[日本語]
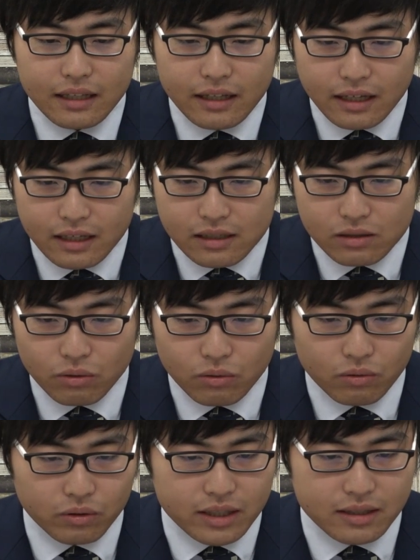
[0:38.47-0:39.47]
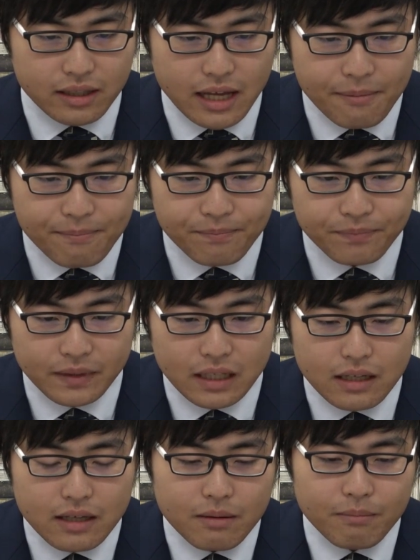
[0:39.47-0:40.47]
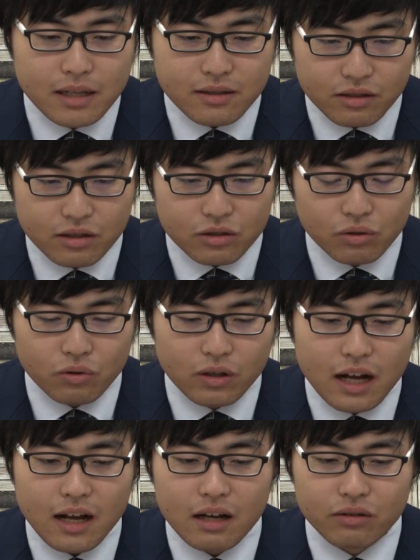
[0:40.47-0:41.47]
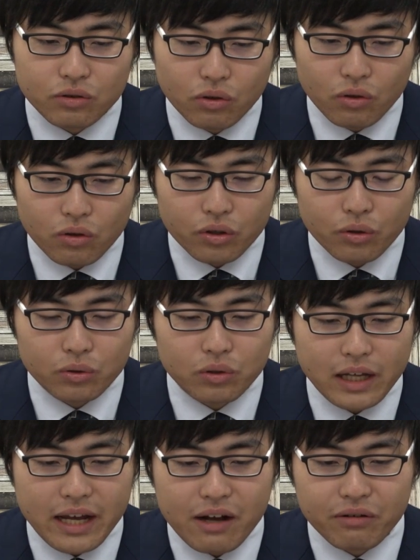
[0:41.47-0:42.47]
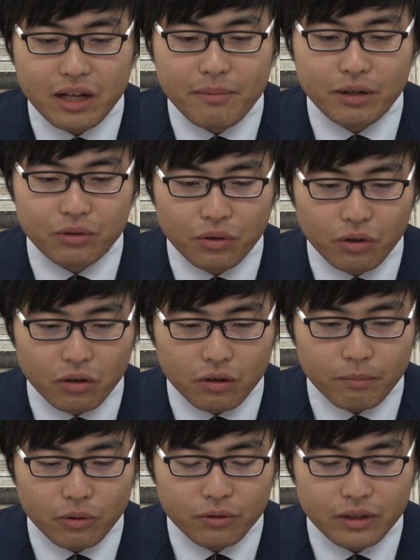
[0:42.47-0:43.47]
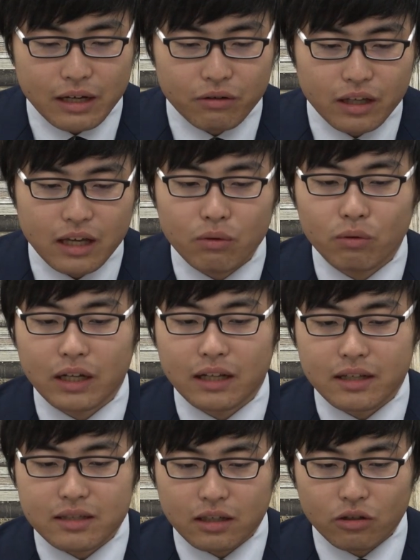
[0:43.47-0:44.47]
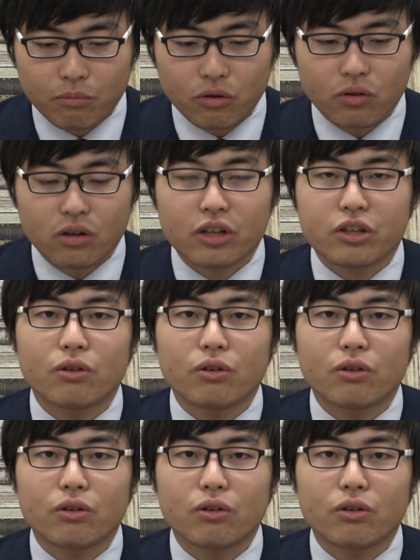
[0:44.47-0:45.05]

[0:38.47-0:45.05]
で、そうですね、まずその科学の京都大学レベルの問題の傾向なんですけども、